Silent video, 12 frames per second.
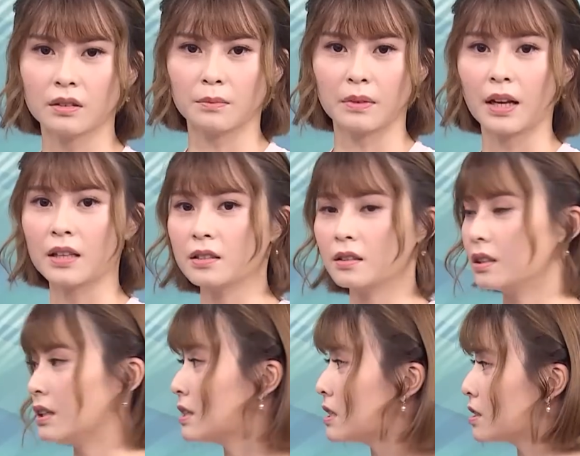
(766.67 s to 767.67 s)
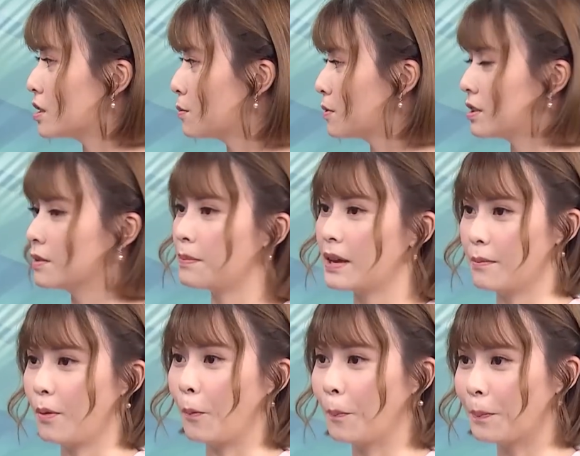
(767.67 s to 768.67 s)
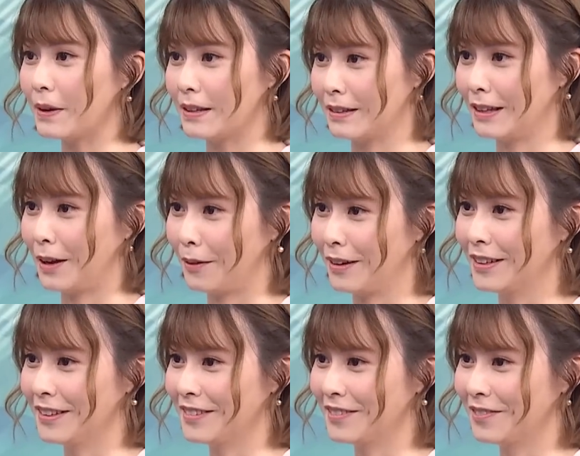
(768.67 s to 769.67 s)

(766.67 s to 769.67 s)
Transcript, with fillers: 之哥怎么看这个里子是不是被蒙蔽了？台湾人